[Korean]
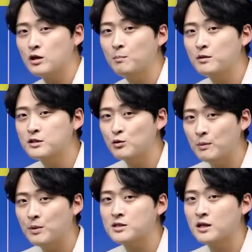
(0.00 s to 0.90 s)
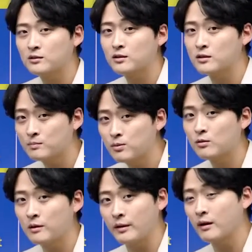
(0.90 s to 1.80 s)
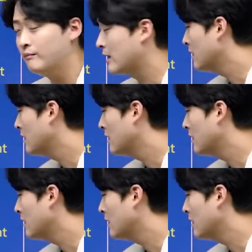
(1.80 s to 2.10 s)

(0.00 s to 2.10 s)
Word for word: 첫 번째 웹페이지 나왔던 그 프로그램이요.